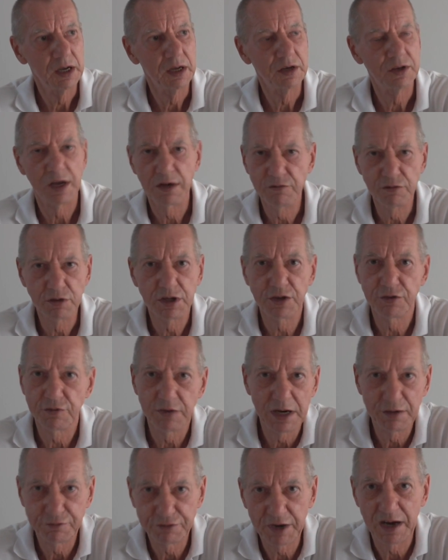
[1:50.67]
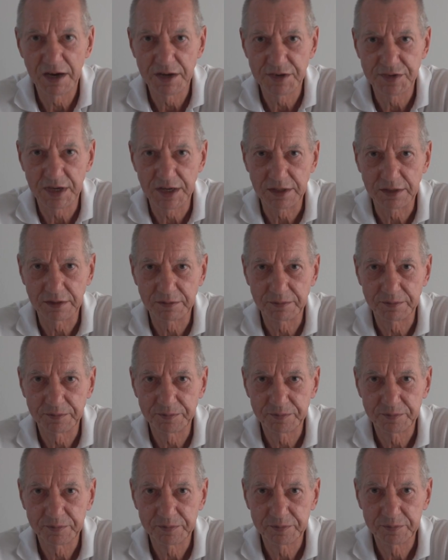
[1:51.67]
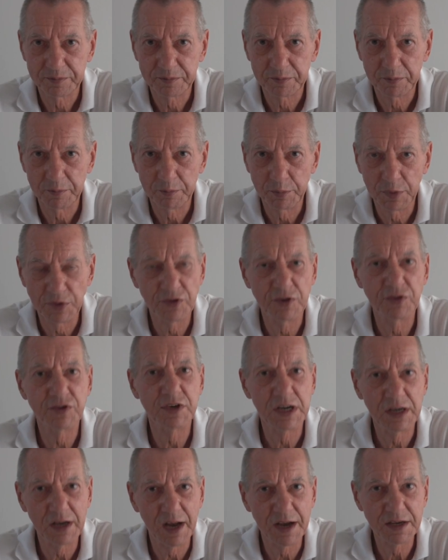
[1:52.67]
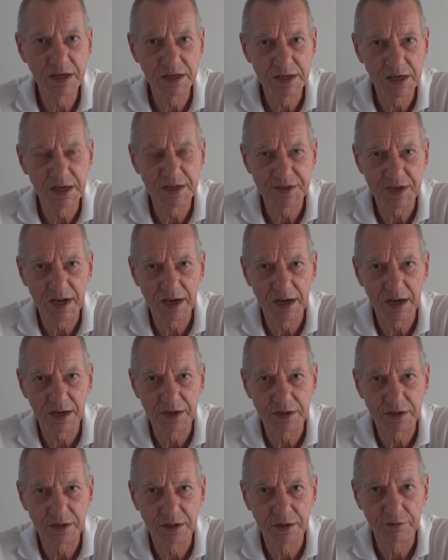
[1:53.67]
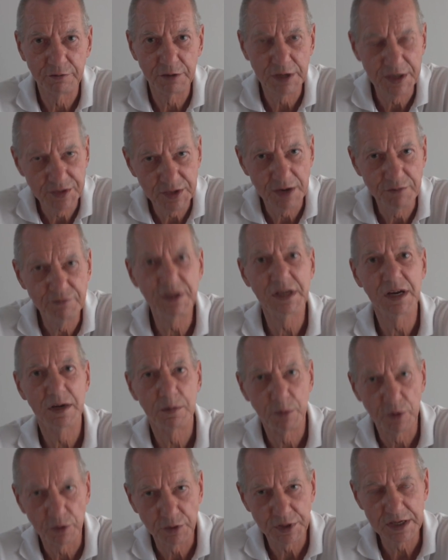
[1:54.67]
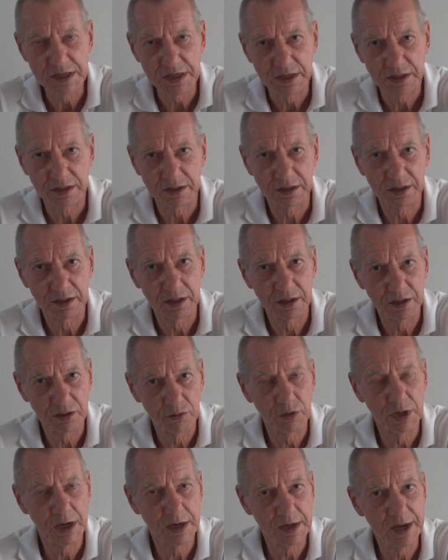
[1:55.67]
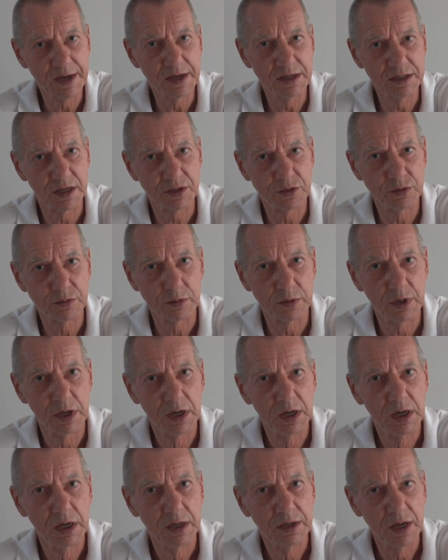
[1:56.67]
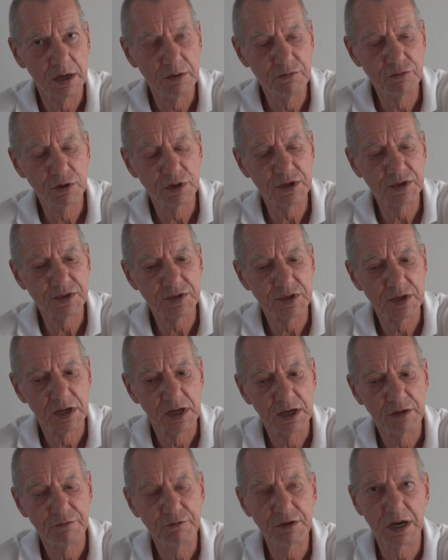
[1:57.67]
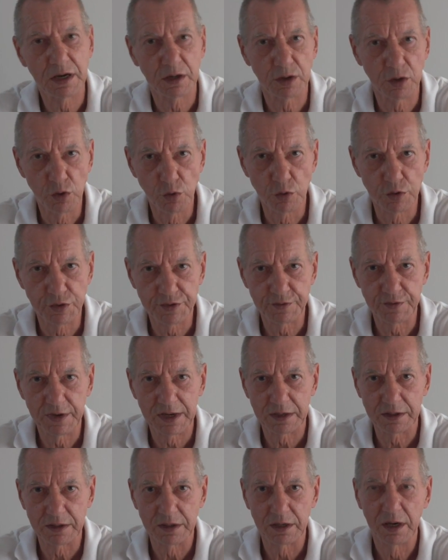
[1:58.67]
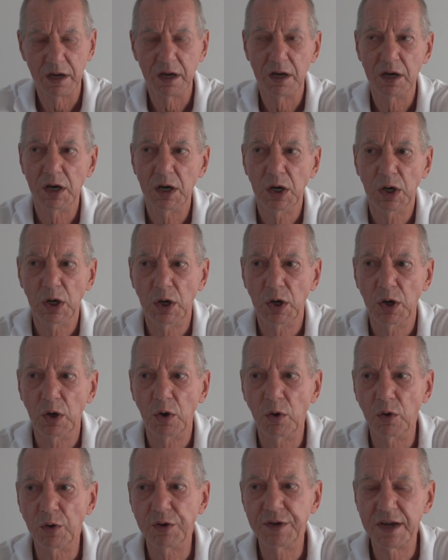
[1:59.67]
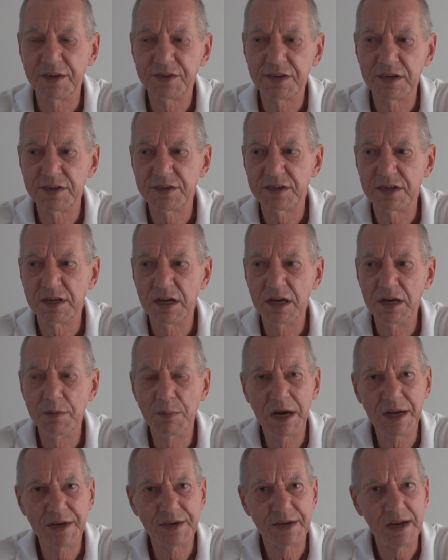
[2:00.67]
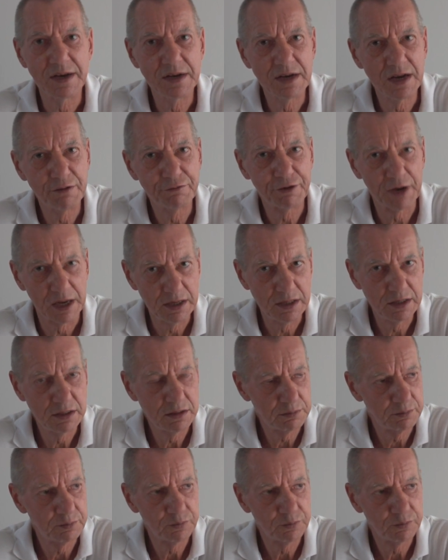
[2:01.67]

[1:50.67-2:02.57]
dann wird es wieder frei sein, bis es die gleiche Drehzahl hat. Wenn es dann wieder blockiert oder neigt dazu, dann wird es wieder gelöst werden. Und das ist immer dann der Fall,